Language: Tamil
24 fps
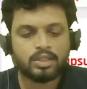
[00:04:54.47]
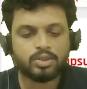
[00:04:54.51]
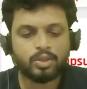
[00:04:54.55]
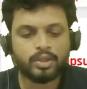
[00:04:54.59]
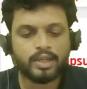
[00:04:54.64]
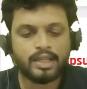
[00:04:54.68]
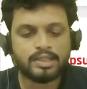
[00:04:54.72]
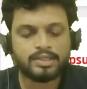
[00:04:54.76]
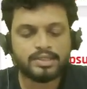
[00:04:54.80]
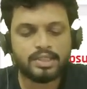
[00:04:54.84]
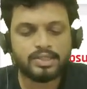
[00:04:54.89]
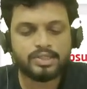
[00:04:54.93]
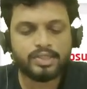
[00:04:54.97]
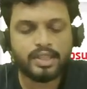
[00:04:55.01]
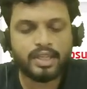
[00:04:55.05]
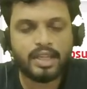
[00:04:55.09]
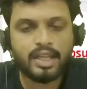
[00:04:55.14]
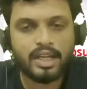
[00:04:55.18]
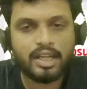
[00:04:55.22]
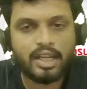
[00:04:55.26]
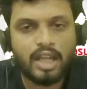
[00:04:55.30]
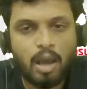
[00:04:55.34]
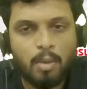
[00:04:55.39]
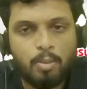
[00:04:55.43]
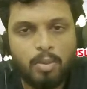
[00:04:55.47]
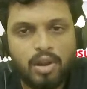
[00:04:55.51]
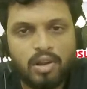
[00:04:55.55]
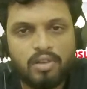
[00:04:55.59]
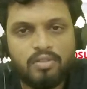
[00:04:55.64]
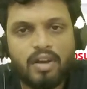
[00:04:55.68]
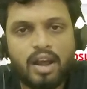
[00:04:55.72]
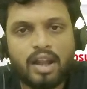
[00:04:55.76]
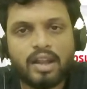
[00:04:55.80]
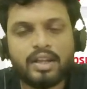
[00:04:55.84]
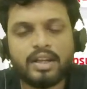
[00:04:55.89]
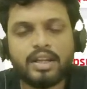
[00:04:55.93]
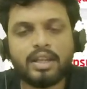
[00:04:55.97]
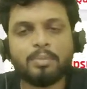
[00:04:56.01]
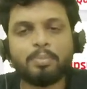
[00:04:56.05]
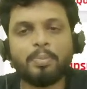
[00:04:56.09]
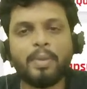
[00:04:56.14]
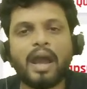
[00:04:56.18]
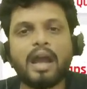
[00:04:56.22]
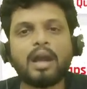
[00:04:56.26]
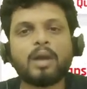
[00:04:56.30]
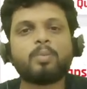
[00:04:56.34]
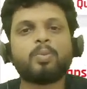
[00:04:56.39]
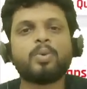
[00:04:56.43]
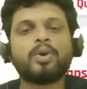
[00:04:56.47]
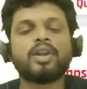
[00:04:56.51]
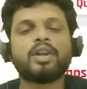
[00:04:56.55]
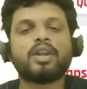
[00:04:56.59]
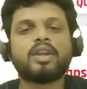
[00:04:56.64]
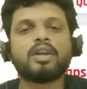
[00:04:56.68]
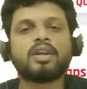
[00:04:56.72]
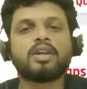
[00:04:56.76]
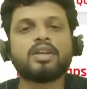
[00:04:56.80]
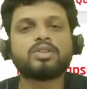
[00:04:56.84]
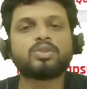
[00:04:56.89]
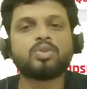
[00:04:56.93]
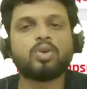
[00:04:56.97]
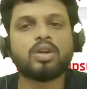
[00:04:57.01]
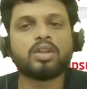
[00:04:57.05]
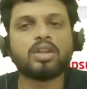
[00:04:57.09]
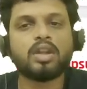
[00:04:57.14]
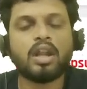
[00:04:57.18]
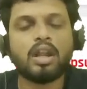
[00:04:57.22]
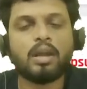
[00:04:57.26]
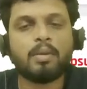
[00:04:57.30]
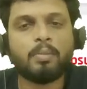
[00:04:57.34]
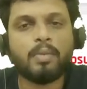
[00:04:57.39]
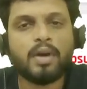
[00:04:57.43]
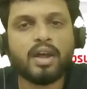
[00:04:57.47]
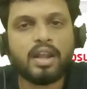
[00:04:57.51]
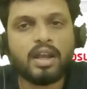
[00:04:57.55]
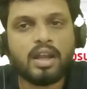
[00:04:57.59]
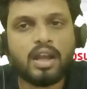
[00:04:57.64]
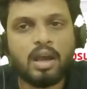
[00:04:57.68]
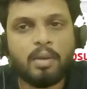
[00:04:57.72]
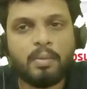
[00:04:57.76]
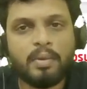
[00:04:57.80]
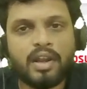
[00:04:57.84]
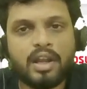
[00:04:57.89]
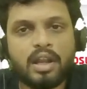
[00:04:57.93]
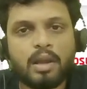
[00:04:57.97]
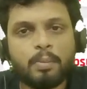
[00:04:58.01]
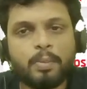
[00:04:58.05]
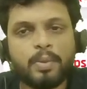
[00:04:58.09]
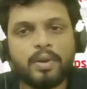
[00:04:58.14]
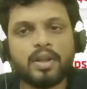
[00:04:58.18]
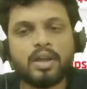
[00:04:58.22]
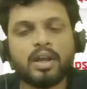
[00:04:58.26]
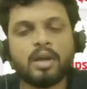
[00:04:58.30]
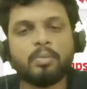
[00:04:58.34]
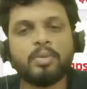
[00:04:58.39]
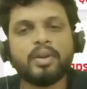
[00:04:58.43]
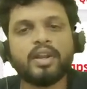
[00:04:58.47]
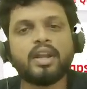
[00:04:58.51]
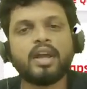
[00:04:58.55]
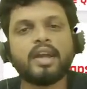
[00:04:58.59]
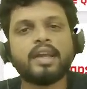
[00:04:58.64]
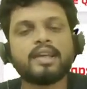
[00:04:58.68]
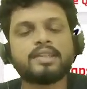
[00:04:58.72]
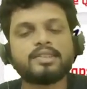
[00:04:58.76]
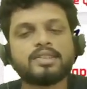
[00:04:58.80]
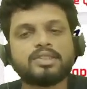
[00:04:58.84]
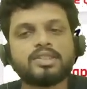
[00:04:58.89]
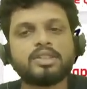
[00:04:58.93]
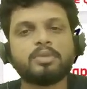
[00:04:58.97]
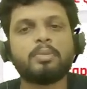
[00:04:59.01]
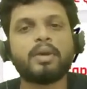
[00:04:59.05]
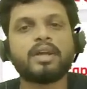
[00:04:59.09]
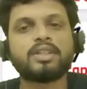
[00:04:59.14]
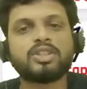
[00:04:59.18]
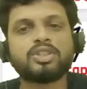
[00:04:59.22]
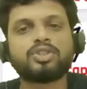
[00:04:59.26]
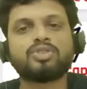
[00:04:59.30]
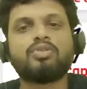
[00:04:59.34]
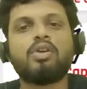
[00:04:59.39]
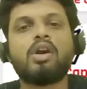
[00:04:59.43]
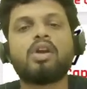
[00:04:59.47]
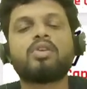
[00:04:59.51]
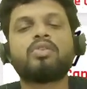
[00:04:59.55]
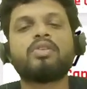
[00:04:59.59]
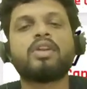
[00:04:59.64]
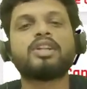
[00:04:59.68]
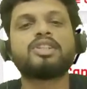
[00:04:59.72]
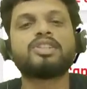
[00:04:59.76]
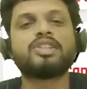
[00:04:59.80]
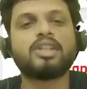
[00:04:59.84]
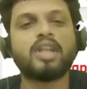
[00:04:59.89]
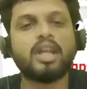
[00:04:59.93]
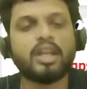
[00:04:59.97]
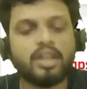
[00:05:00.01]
ஸோ எஸ்எஸ்சிக்கு டபுள் வேலிடிட்டி பேக் போயிட்டுருக்கு ஸோ அதனால் மறக்காமல் என்ன பண்ணுங்க அப்படின்னா எஸ்எஸ்சி பேச்சஸ் வாங்கணும்னு நினச்சிங்கன்னா